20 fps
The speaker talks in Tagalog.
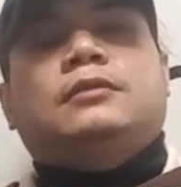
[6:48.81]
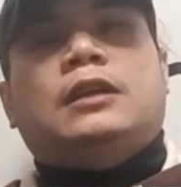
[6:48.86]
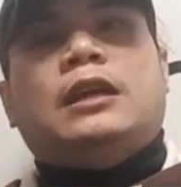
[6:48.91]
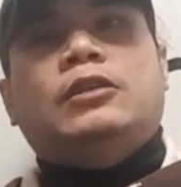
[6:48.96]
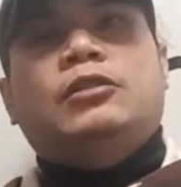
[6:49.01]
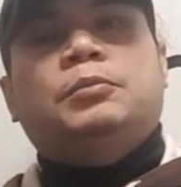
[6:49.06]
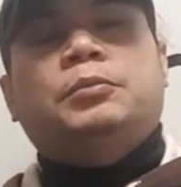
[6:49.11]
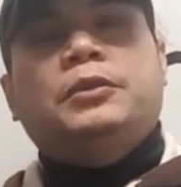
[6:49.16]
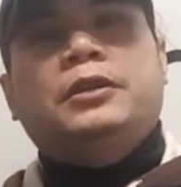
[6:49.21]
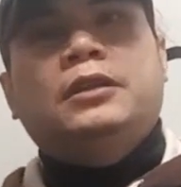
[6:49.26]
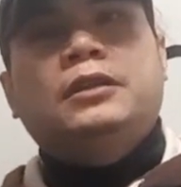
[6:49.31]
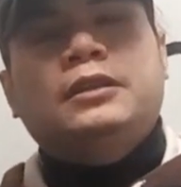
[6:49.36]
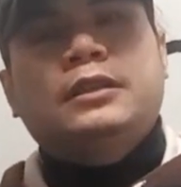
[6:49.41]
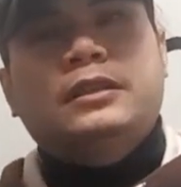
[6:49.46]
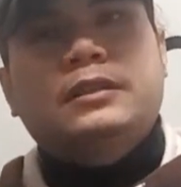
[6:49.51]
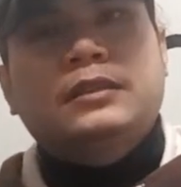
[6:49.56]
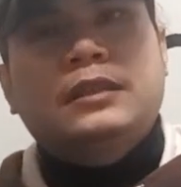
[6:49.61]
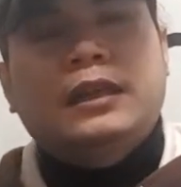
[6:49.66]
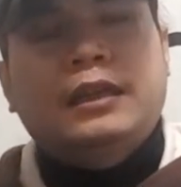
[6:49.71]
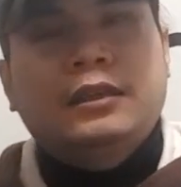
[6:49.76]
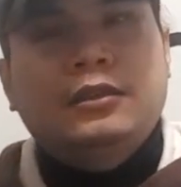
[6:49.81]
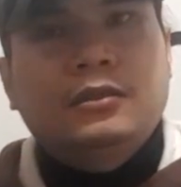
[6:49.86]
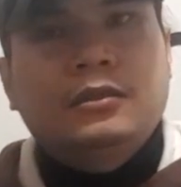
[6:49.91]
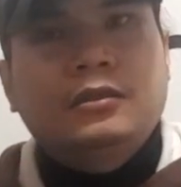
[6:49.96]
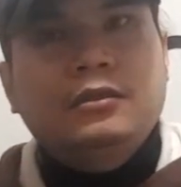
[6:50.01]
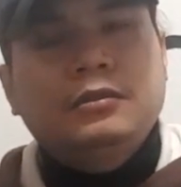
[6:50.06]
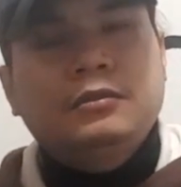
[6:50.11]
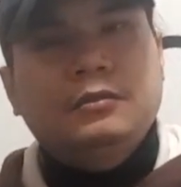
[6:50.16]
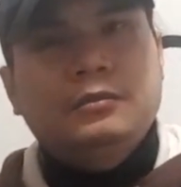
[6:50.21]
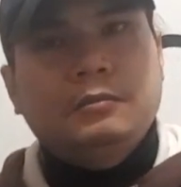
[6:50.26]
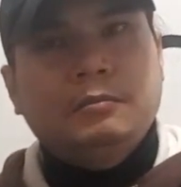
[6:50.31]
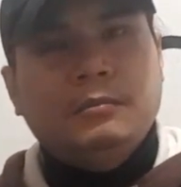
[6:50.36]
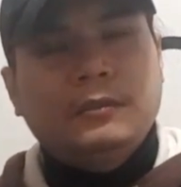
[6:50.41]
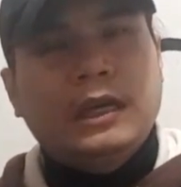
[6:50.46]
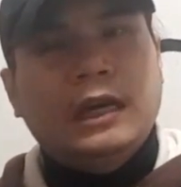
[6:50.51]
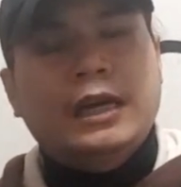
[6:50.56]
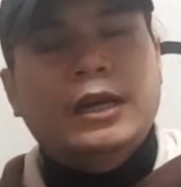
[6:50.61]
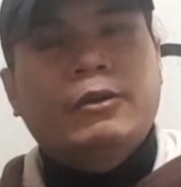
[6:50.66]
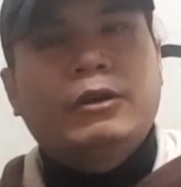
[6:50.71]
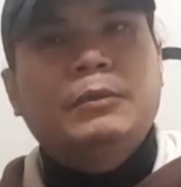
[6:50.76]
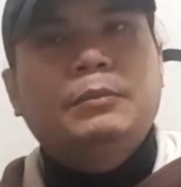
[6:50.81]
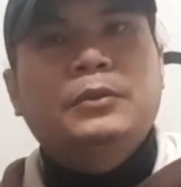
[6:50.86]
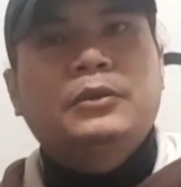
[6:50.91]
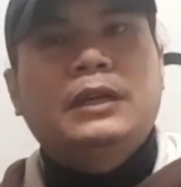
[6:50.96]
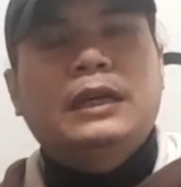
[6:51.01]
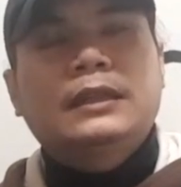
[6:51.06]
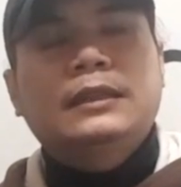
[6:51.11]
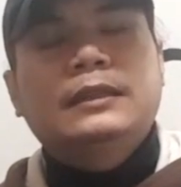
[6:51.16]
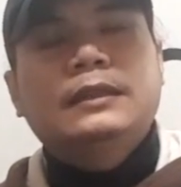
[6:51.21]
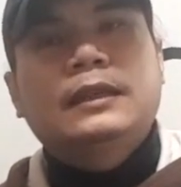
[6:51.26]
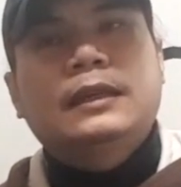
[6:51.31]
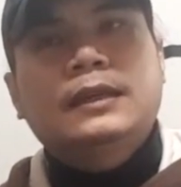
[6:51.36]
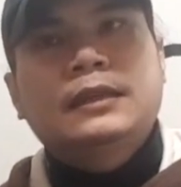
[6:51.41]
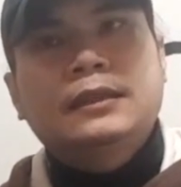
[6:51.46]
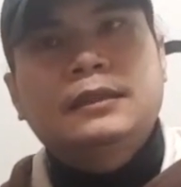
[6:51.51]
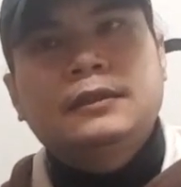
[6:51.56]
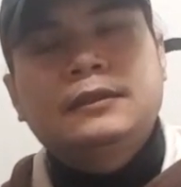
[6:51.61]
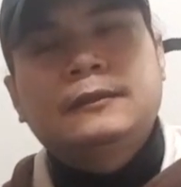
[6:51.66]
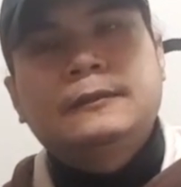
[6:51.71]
kayo po interesado, gagawan po natin ng